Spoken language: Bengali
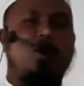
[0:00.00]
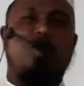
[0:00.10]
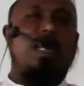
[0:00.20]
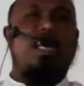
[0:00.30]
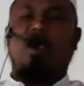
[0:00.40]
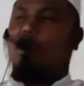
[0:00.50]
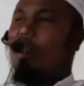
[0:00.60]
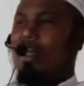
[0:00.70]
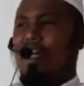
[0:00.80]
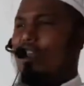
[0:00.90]
কোরবানি আল্লাহ
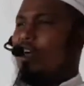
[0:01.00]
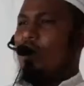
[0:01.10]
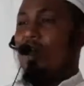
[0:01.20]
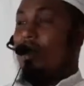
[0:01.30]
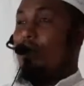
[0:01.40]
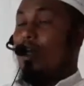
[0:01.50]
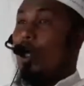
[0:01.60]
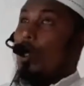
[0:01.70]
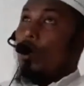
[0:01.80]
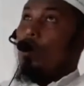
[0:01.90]
দরবারে গৃহীত হবে না
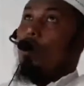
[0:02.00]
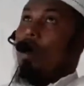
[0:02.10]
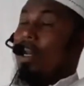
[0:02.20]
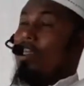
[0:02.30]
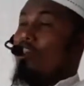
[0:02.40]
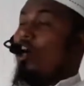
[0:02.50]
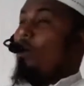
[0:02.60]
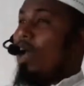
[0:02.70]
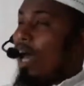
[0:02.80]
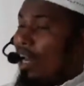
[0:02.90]
কোরবানি দিতে
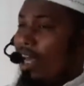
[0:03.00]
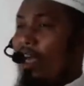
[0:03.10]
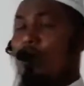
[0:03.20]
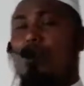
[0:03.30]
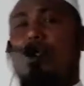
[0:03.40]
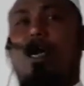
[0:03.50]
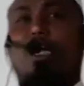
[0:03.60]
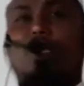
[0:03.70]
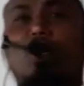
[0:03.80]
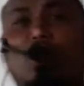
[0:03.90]
হবে আল্লাহকে খুশি
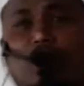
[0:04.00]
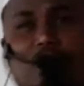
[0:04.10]
করার জন্য